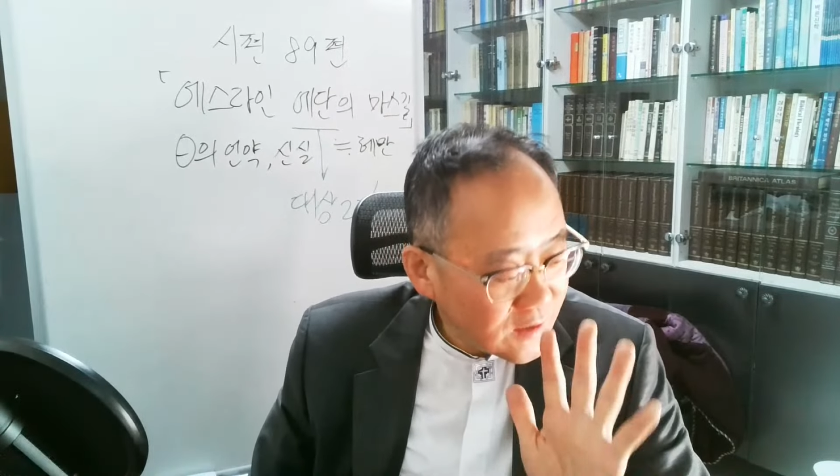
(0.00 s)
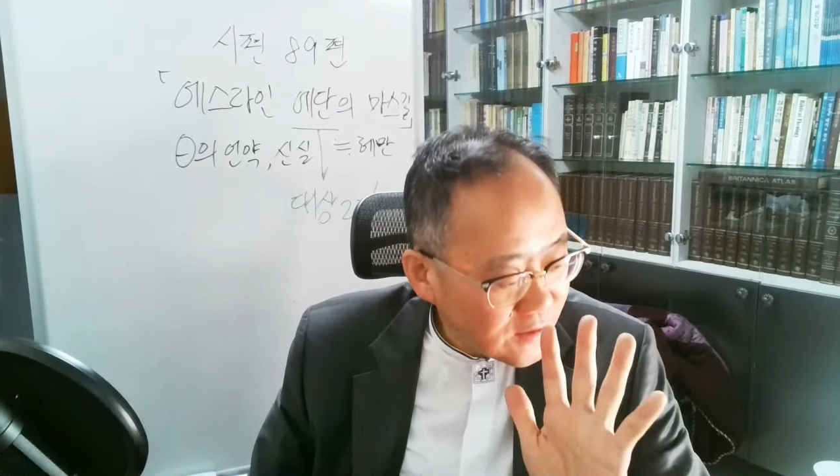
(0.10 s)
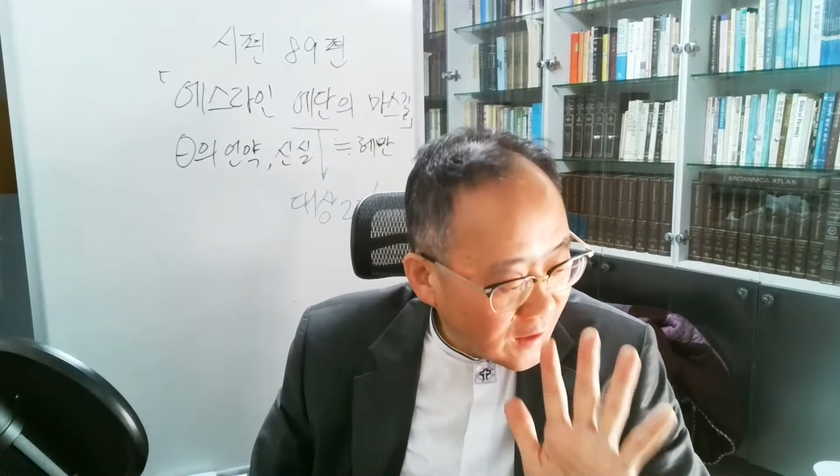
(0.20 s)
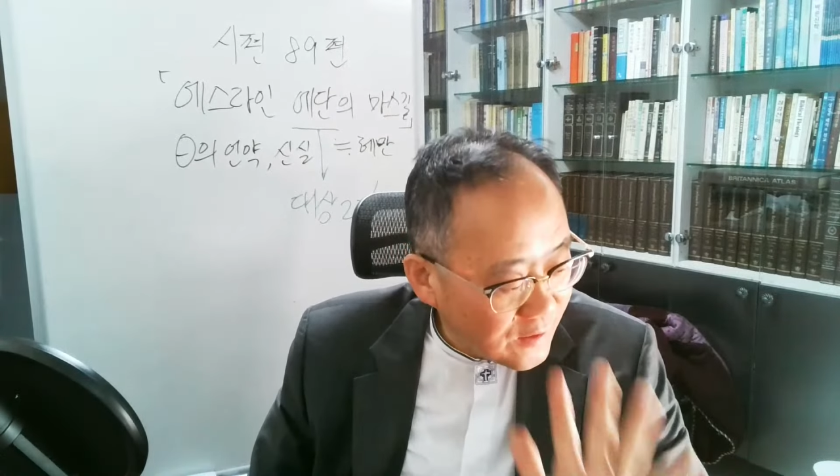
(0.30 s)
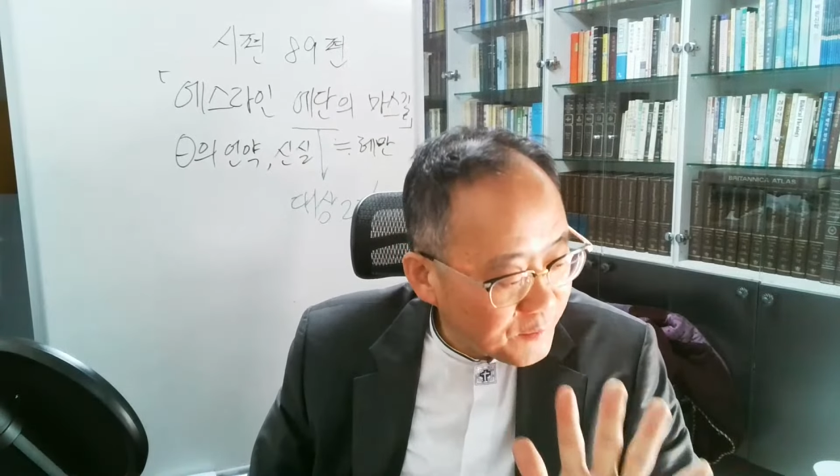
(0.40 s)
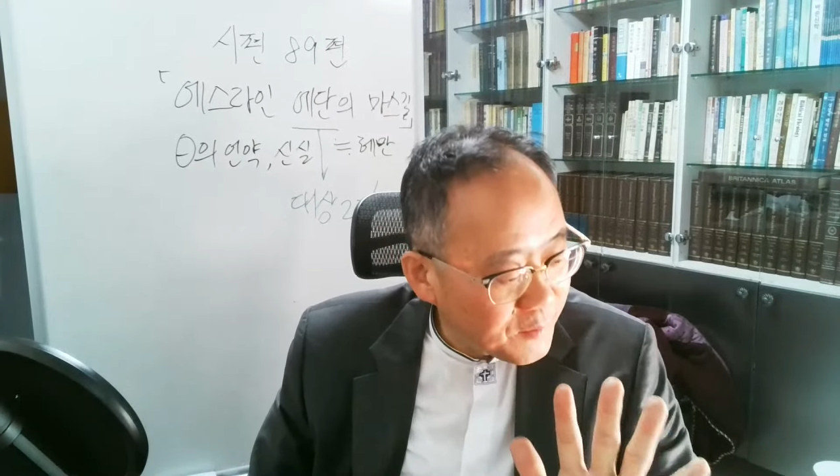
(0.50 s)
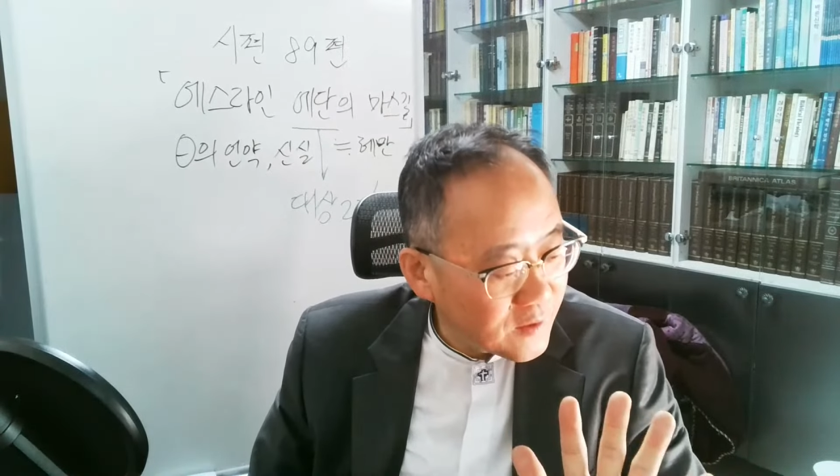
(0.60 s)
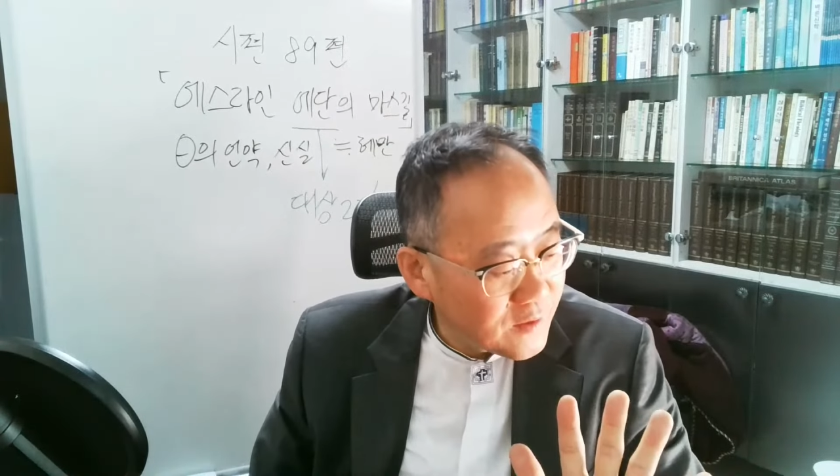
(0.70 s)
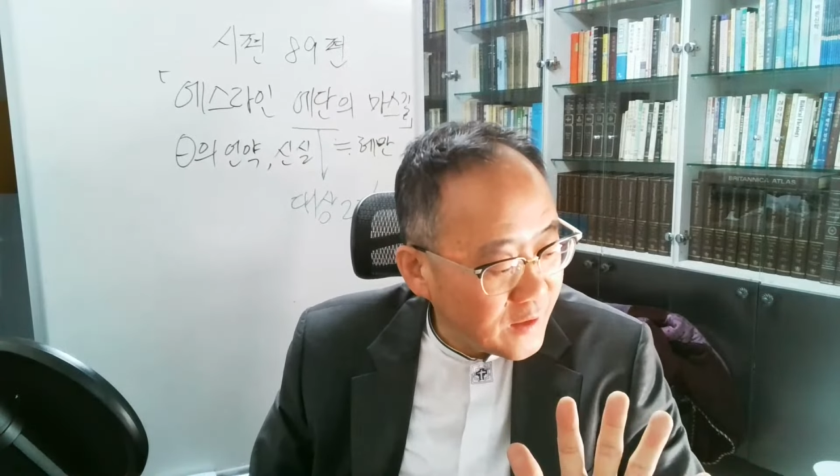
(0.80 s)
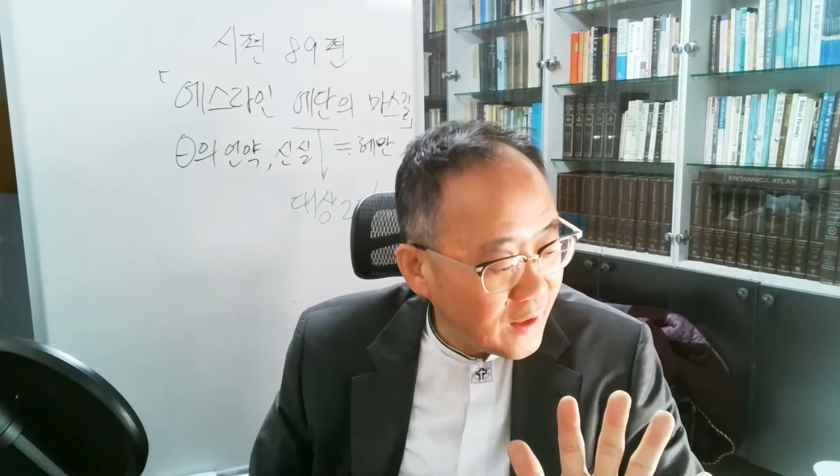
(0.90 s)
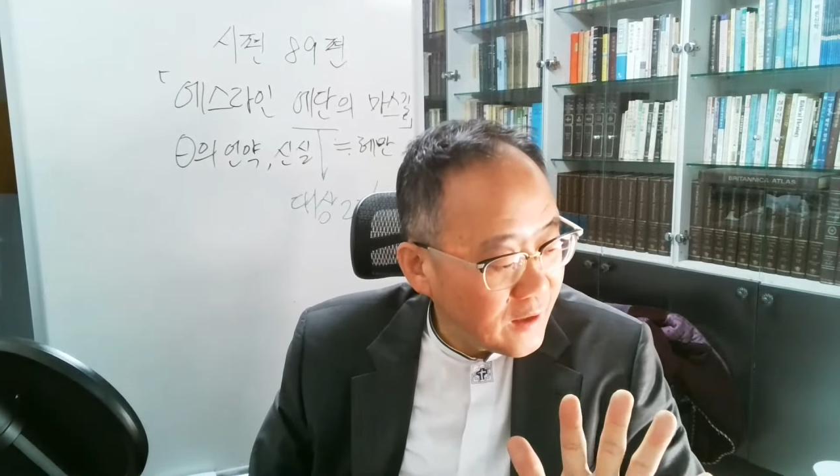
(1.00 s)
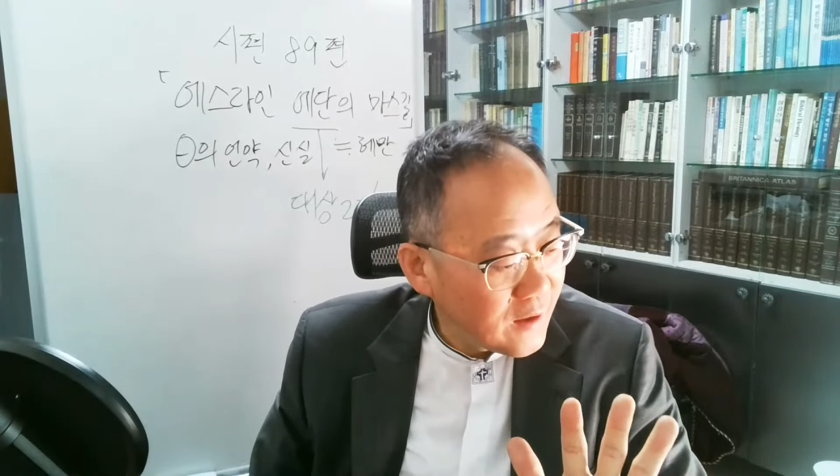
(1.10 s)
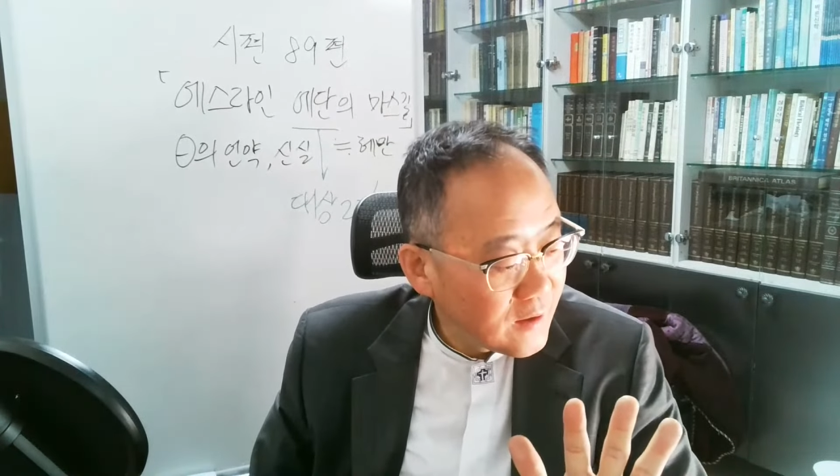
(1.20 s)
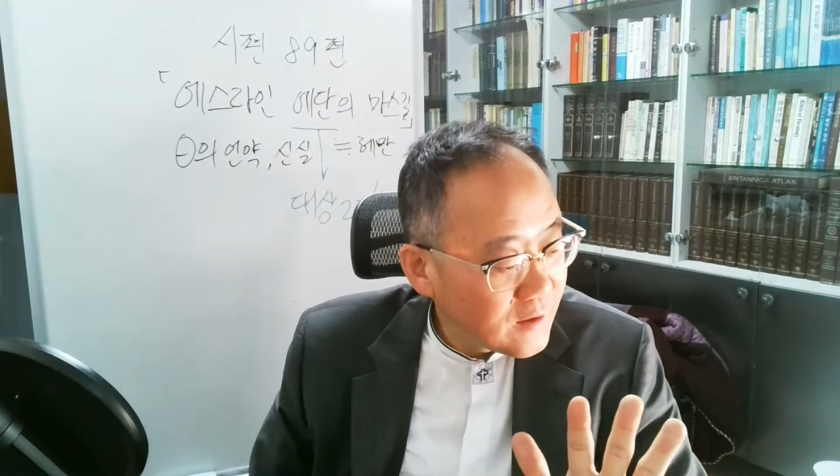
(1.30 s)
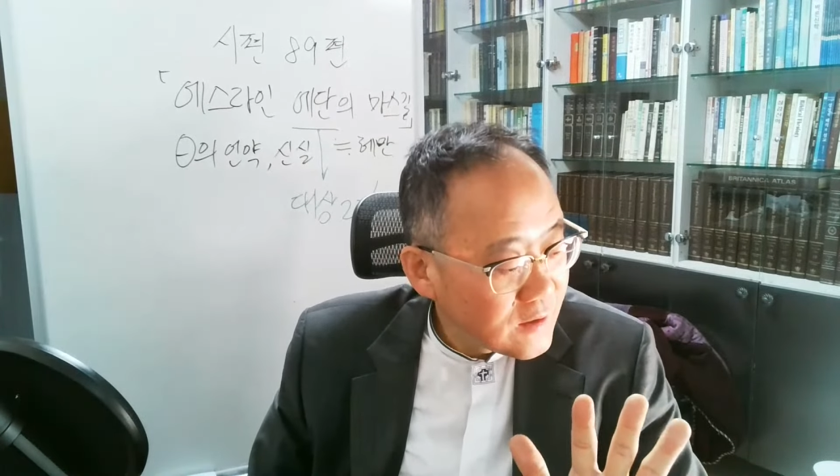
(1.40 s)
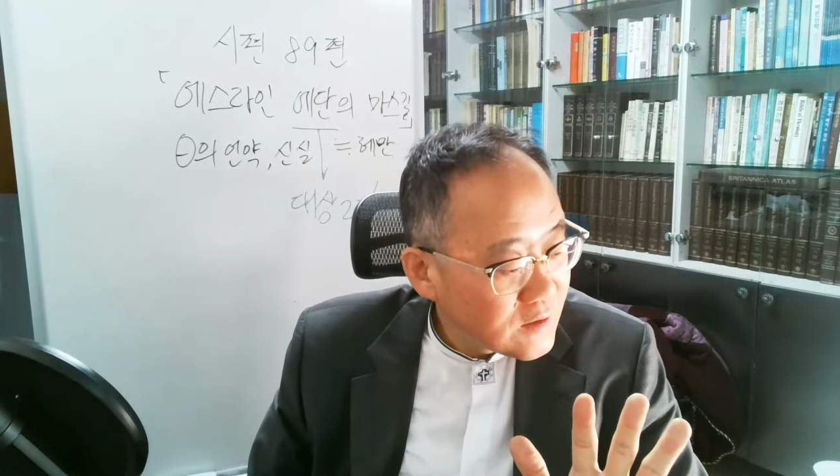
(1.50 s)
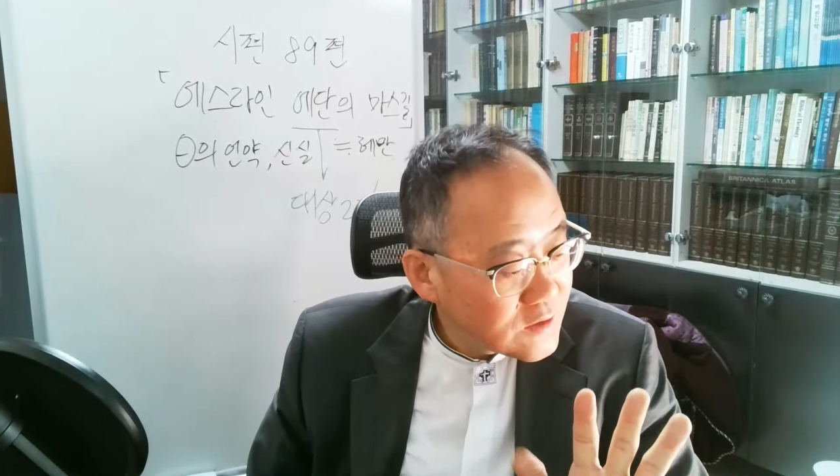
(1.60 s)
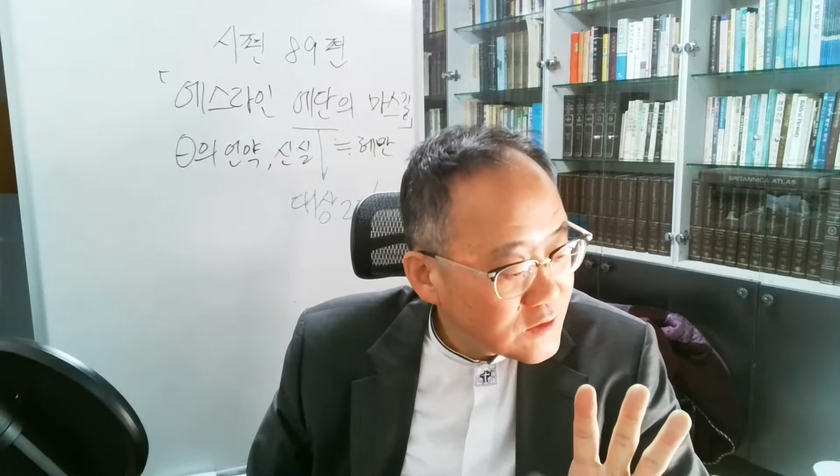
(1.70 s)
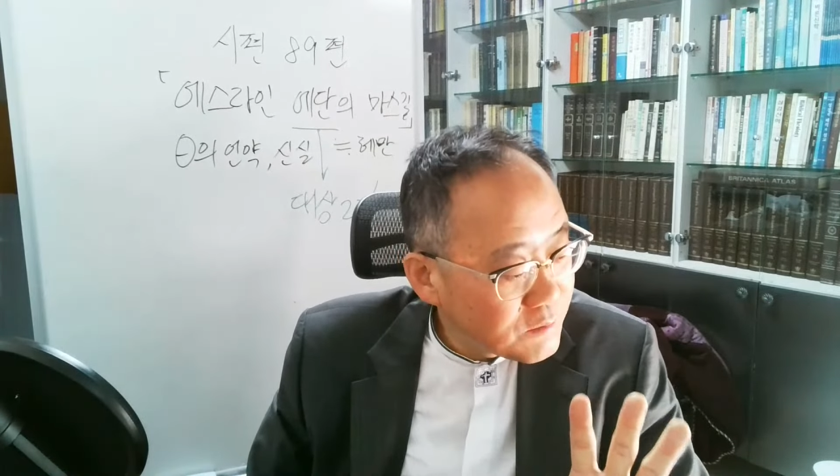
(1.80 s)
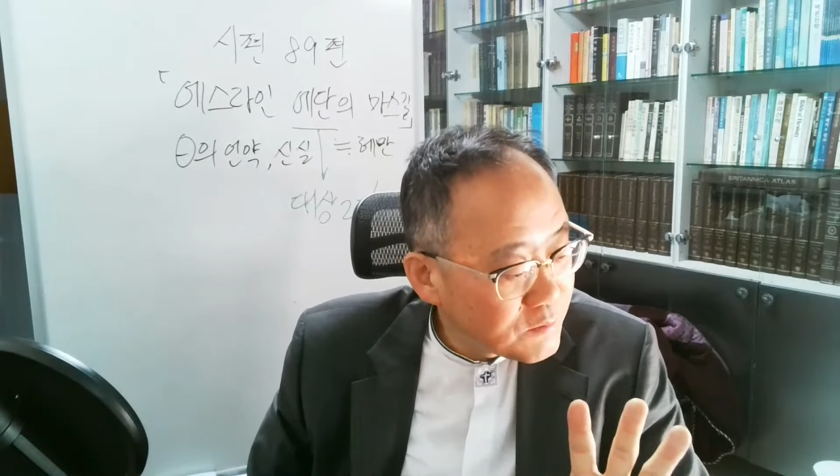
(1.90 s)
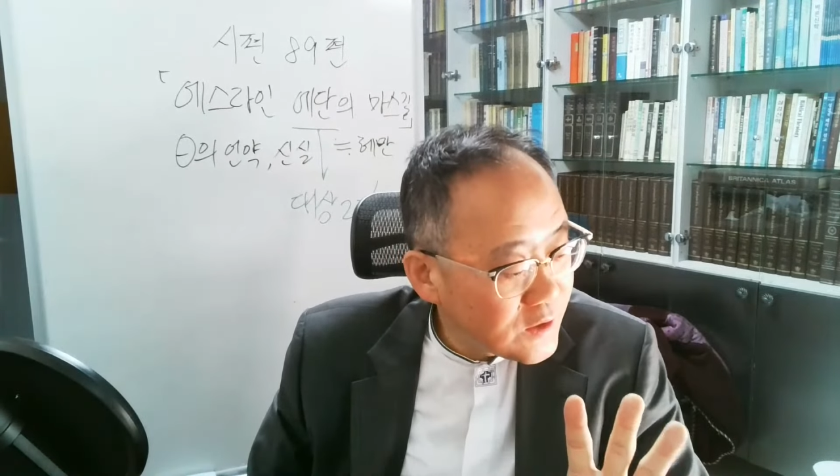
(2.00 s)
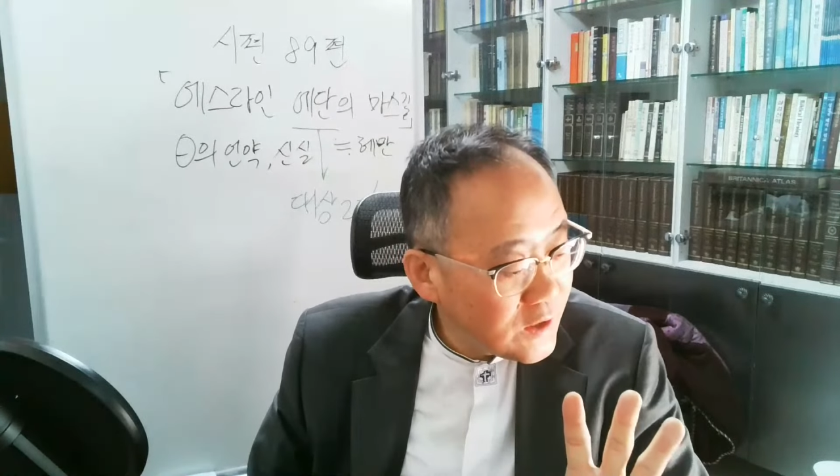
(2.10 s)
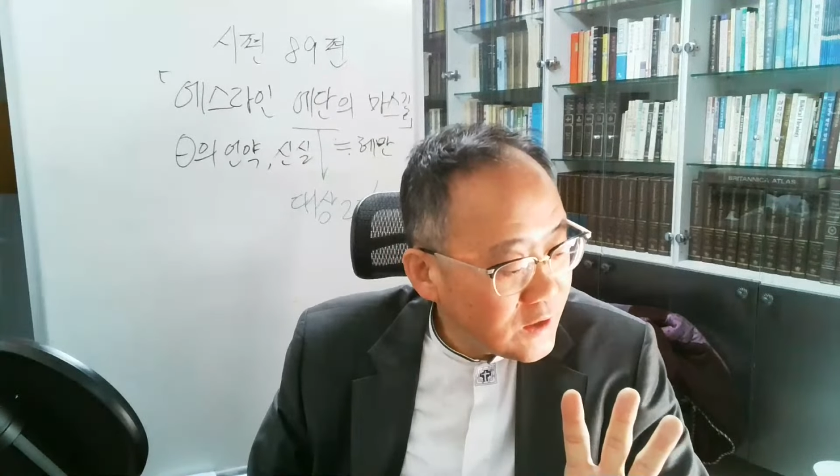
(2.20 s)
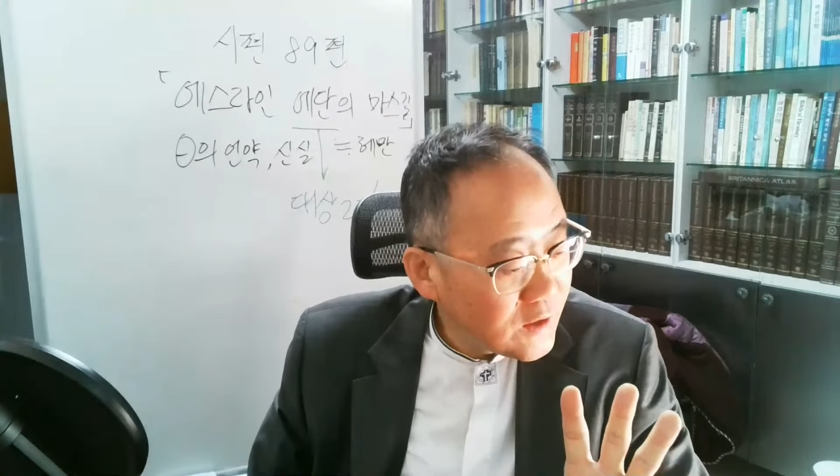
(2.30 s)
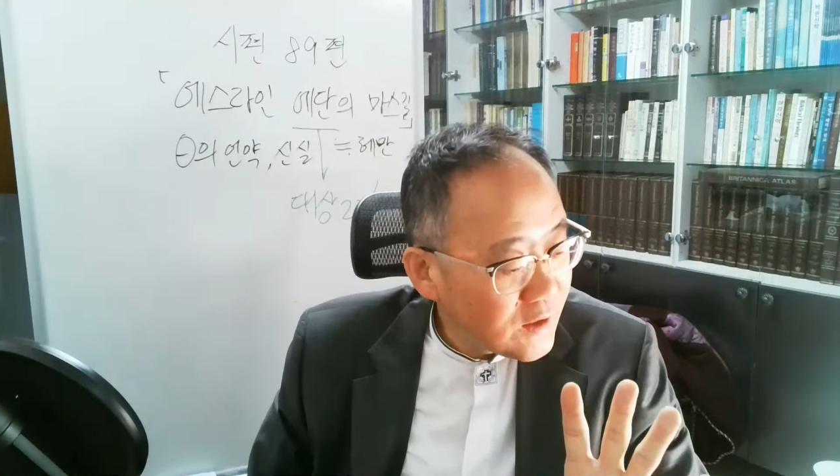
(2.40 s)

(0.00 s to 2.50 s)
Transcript: 5명인데 시므리,